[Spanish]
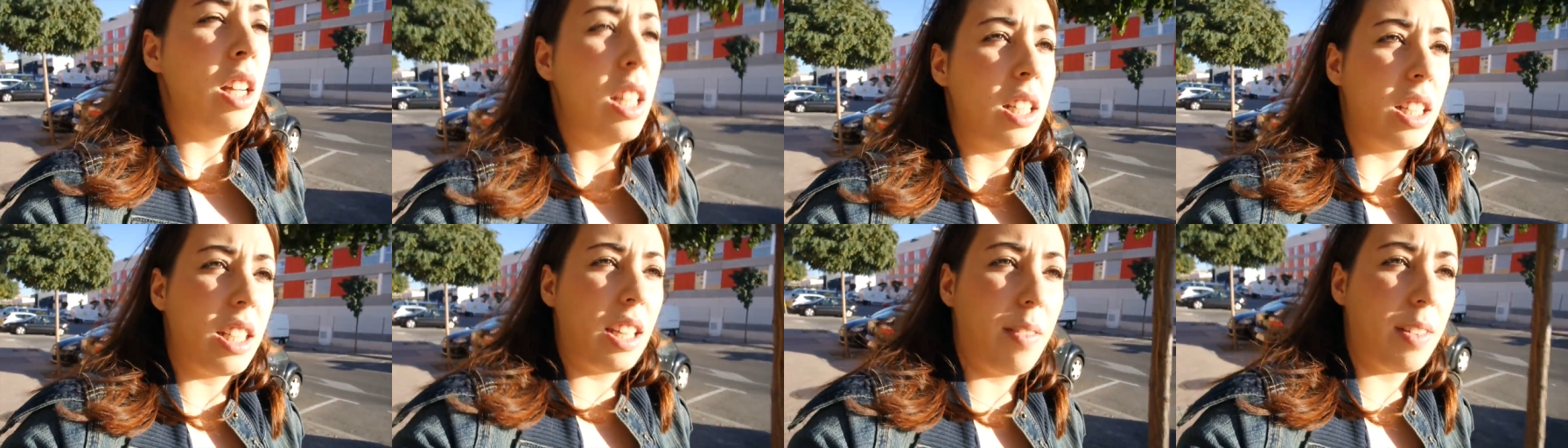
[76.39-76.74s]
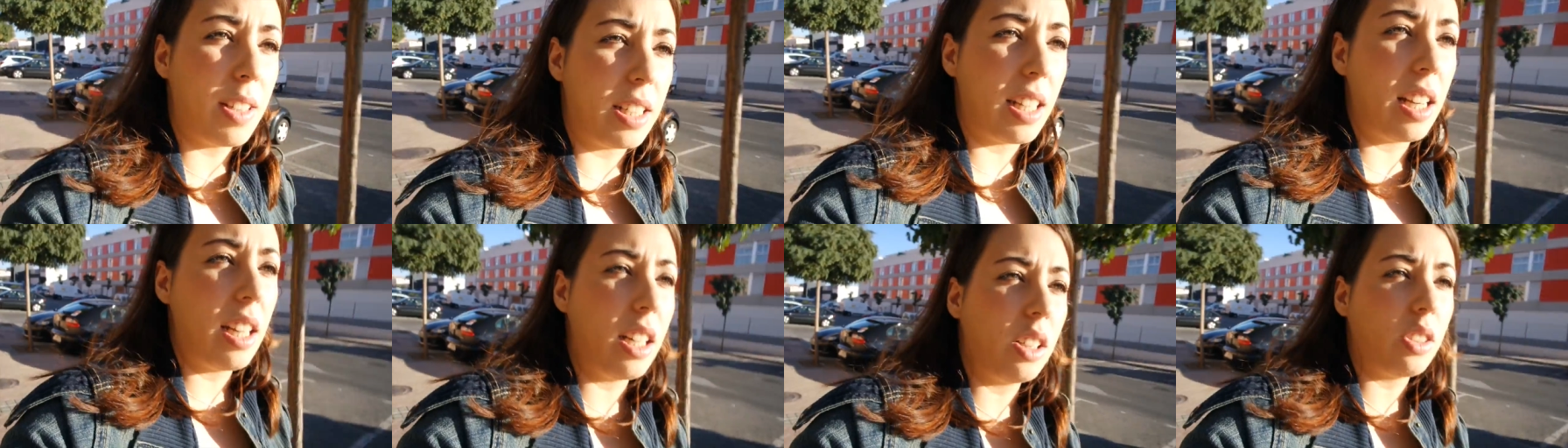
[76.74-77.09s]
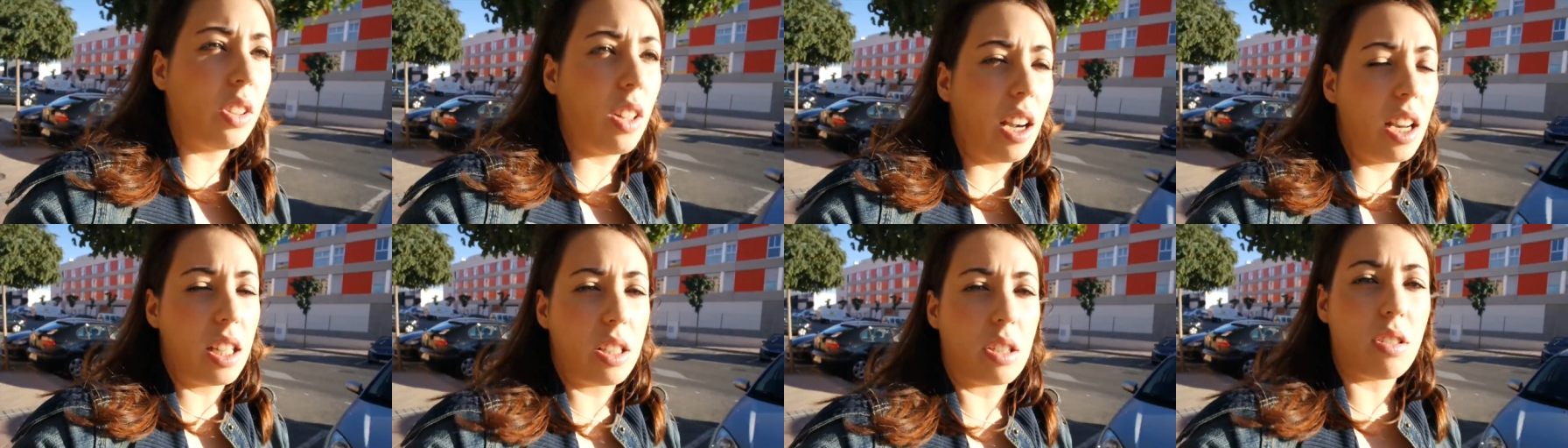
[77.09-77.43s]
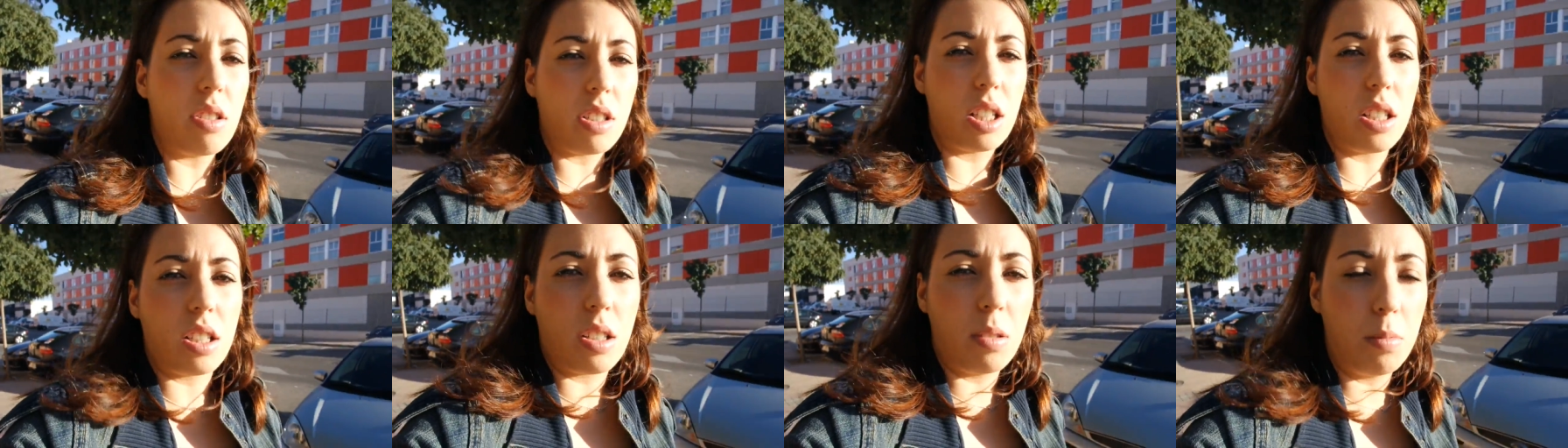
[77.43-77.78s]
si va a salir todas las
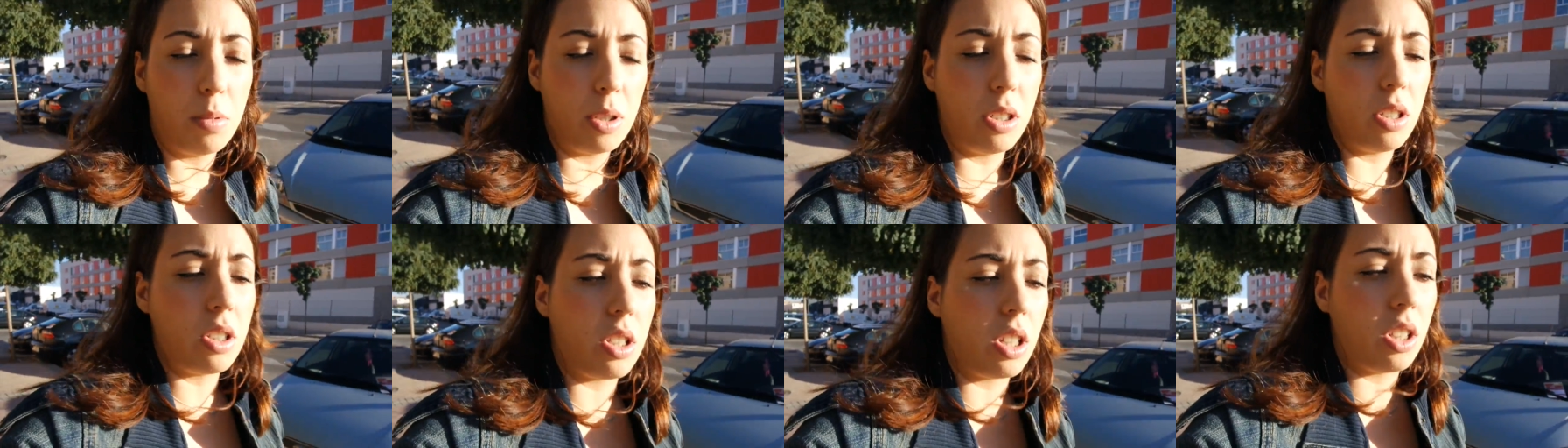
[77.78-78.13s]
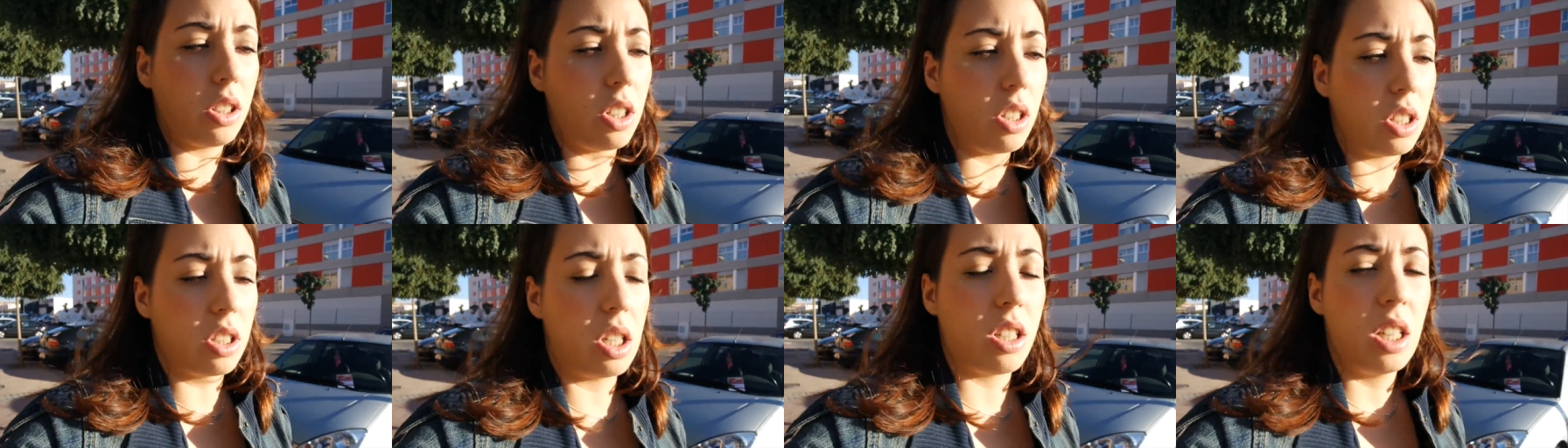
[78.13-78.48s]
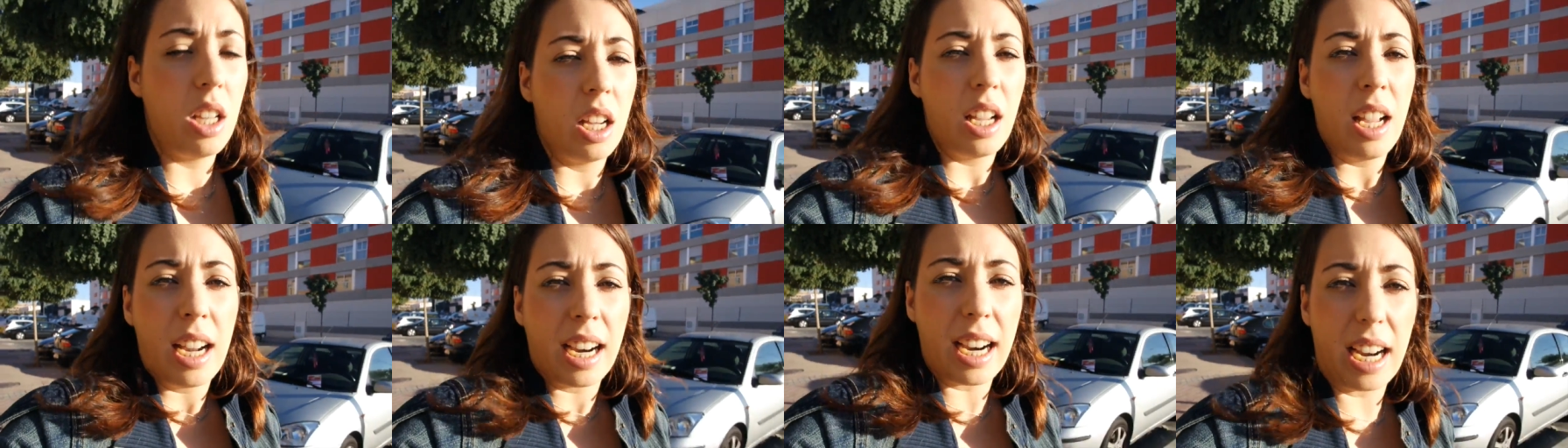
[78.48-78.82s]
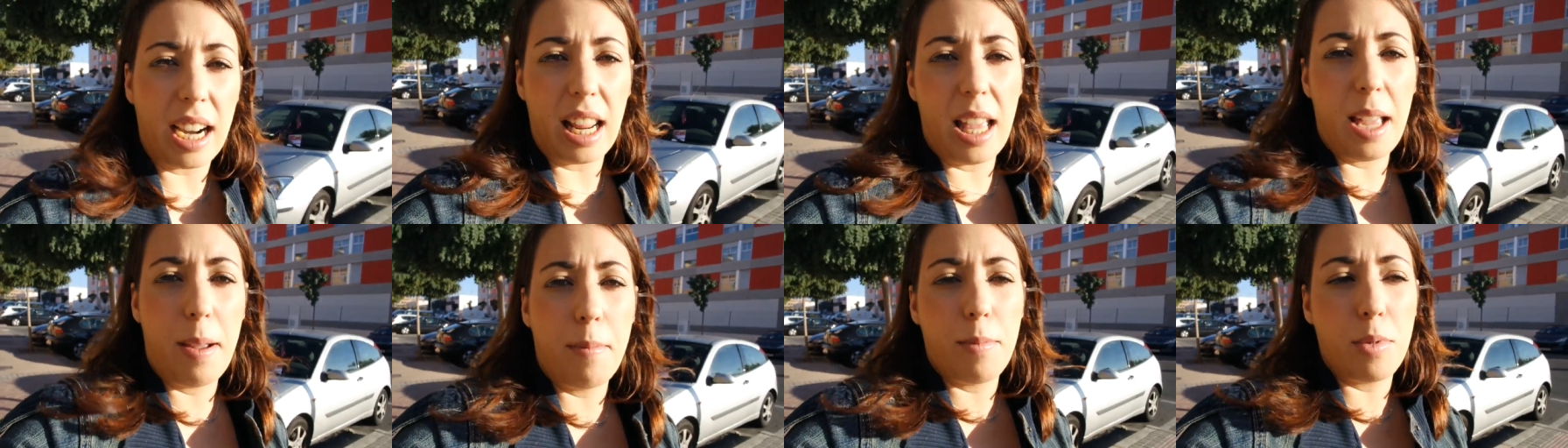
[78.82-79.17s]
cosas como nosotros
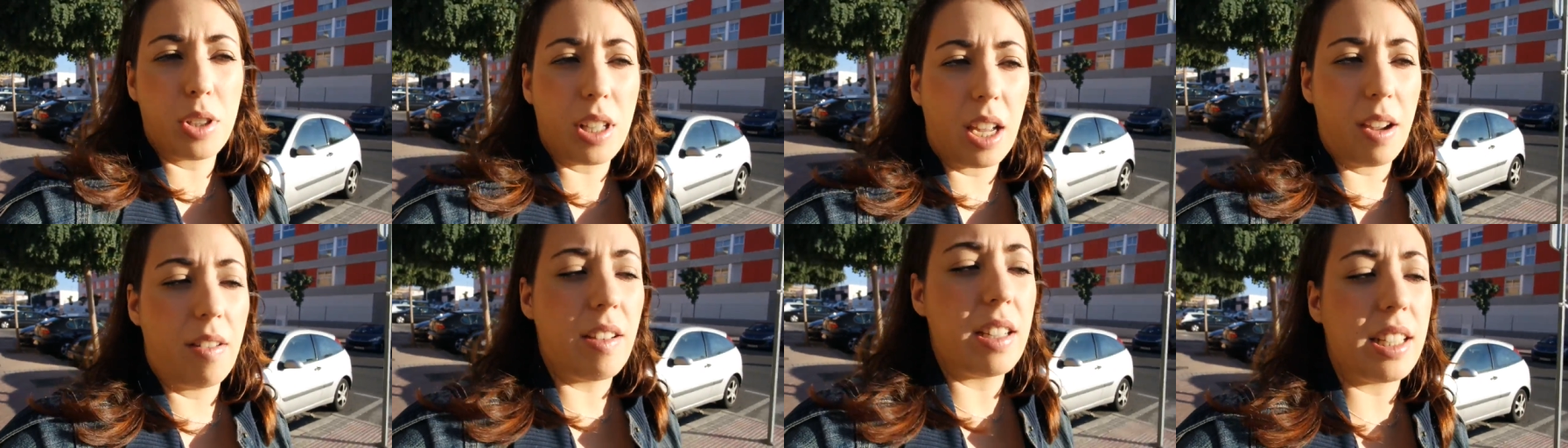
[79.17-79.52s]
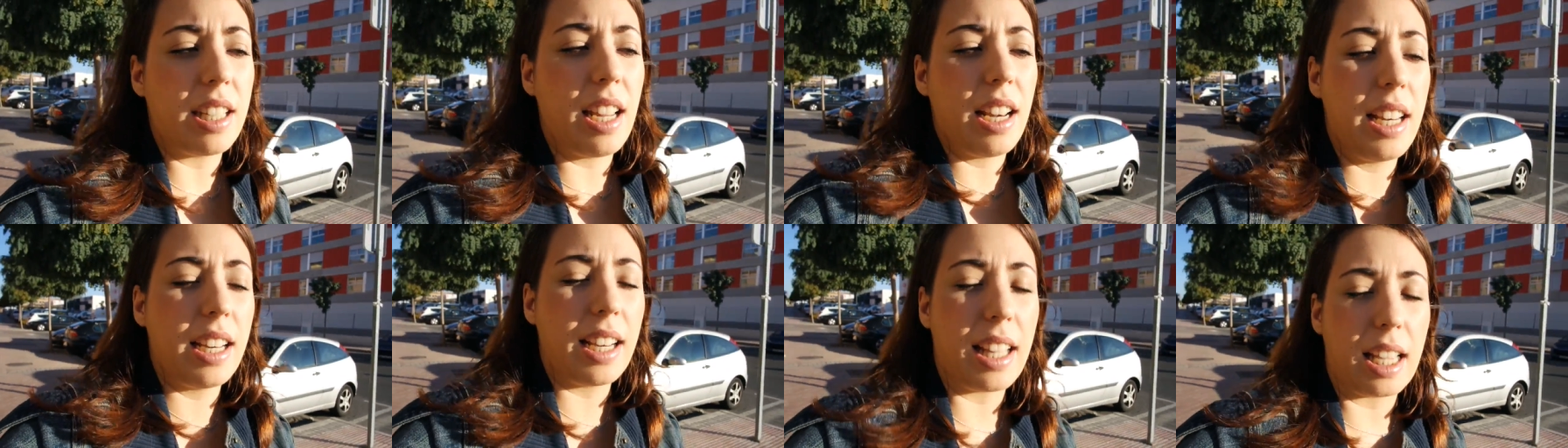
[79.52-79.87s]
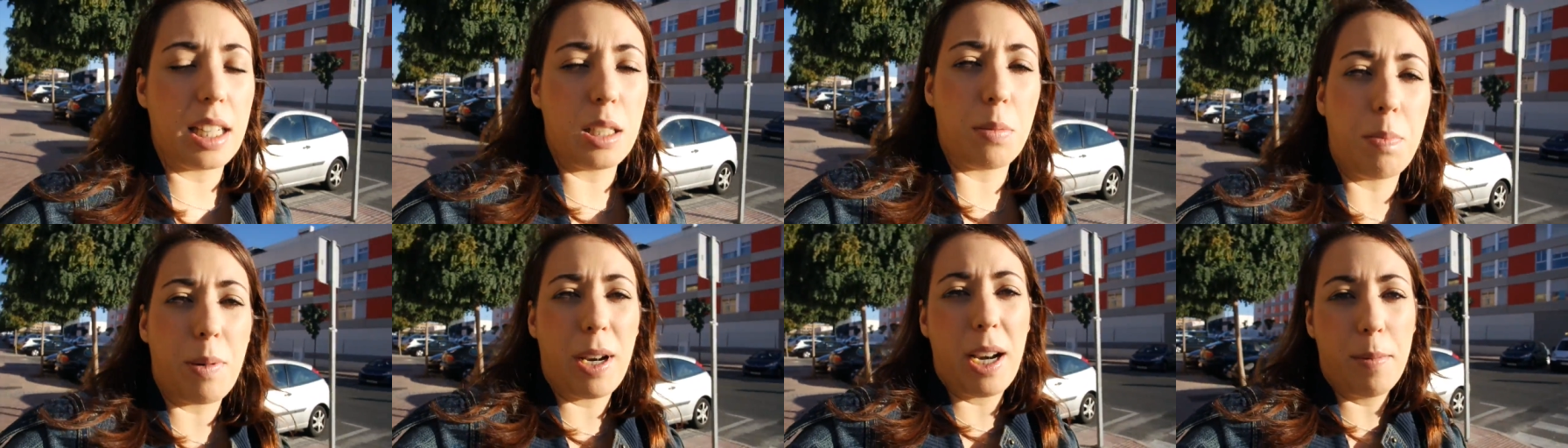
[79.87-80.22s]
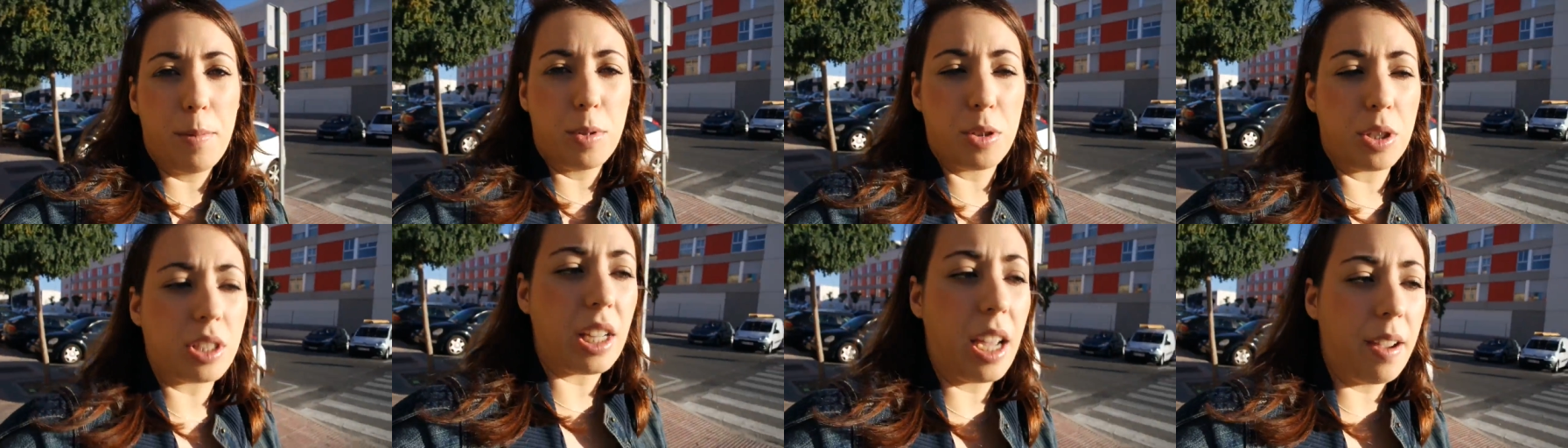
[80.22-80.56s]
creemos que va a salir, que
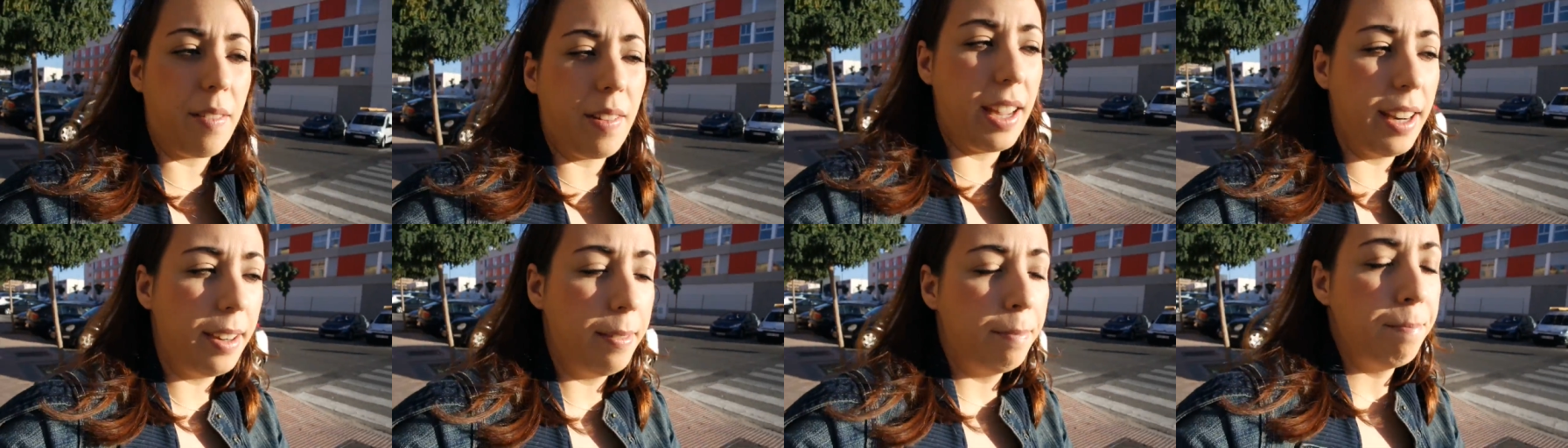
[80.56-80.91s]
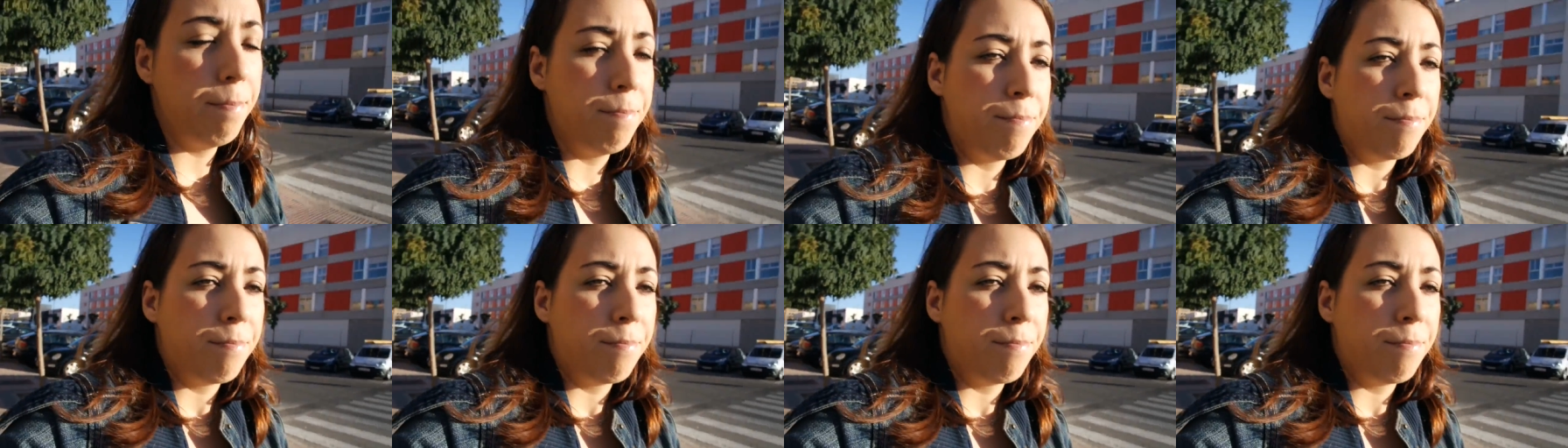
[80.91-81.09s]
esperemos que bien.